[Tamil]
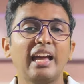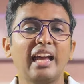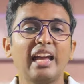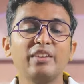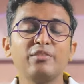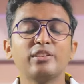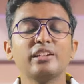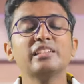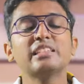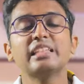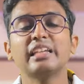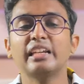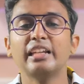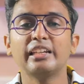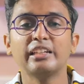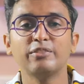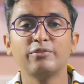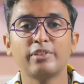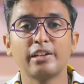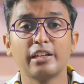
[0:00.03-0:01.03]
ஹாய் ஃப்ரெண்ட்ஸ்
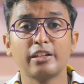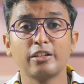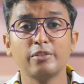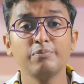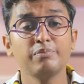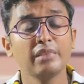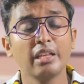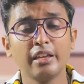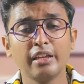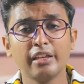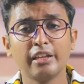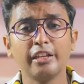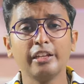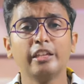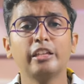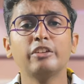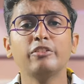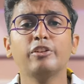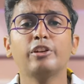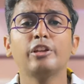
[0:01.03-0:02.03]
எல்லாருக்கும் வணக்கம்
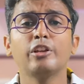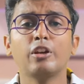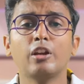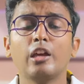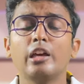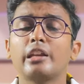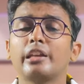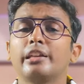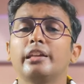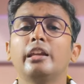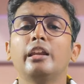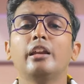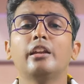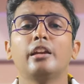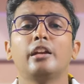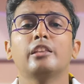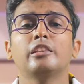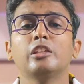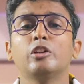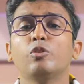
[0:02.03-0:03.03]
இன்னைக்கு வீடியோவில் ரியலாக
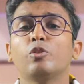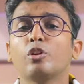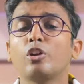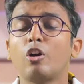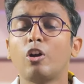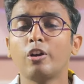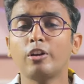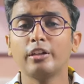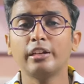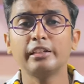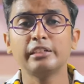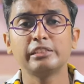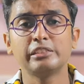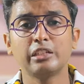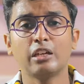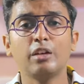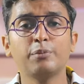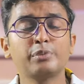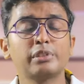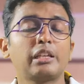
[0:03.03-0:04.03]
நடந்த ஒரு ஆன்லைன்
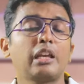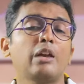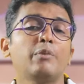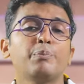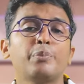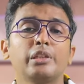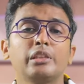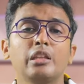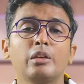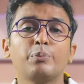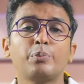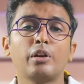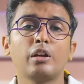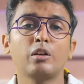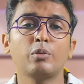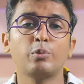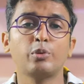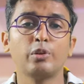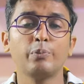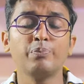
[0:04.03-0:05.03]
ஜாப் ஸ்கேம் பற்றி தான்
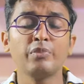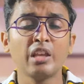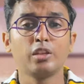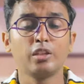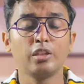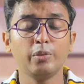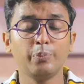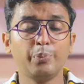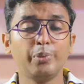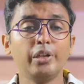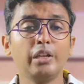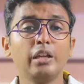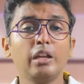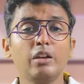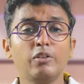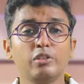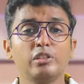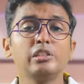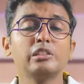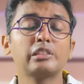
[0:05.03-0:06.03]
பார்க்க போகிறோம்
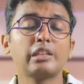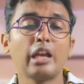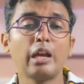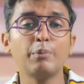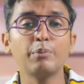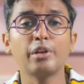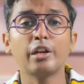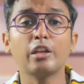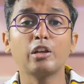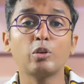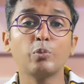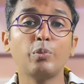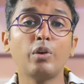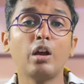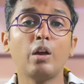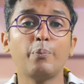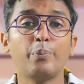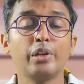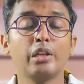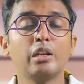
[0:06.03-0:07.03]
இப்படிலாம் வந்து ஸ்கேம் நடக்குமா
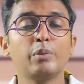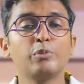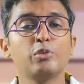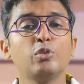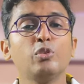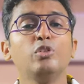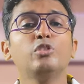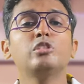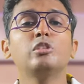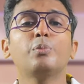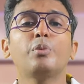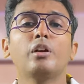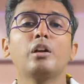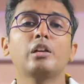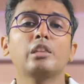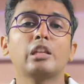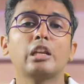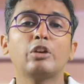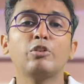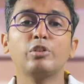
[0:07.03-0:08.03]
அப்படி நம்ம யோசிச்சு
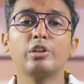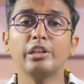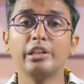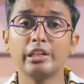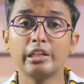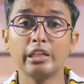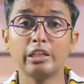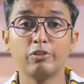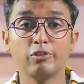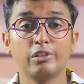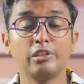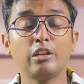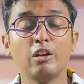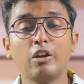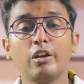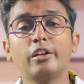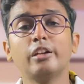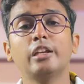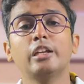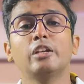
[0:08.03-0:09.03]
பார்க்காத அளவுக்கு இன்றைக்கி வந்து
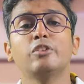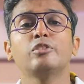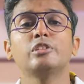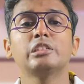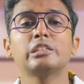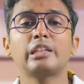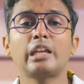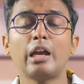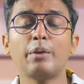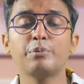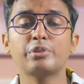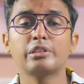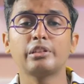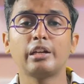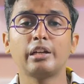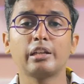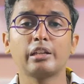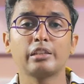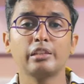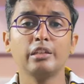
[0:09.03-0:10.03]
ஆன்லைனில் வந்து ஸ்கேம்ஸ்
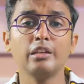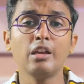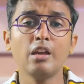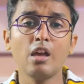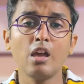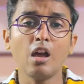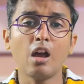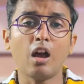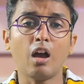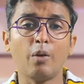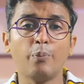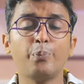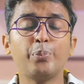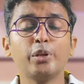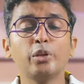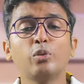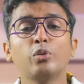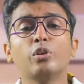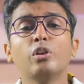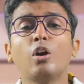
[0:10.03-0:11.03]
நடக்குது
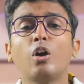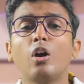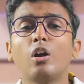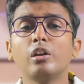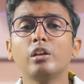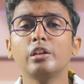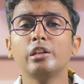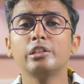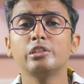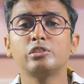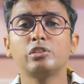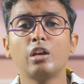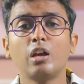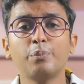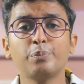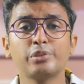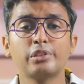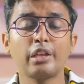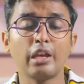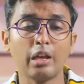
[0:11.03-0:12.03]
அப்படி ஒரு ஆன்லைன்
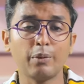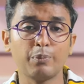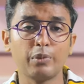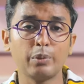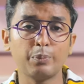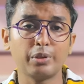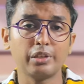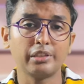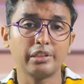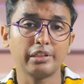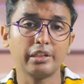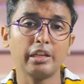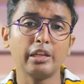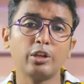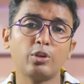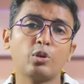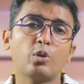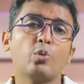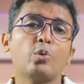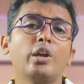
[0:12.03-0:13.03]
ஜாப் ஸ்கேமில் பார்த்தீங்கன்னா
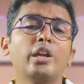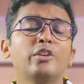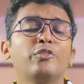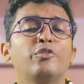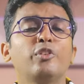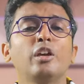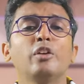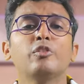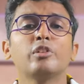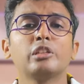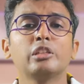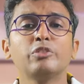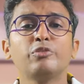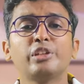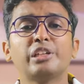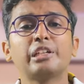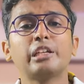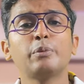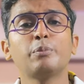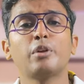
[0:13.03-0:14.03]
என்னோடய ஒய்ஃபே வந்து
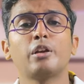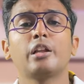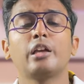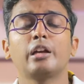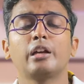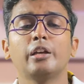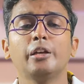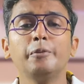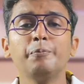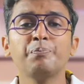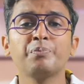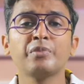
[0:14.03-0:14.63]
விக்டிம் ஆனாங்க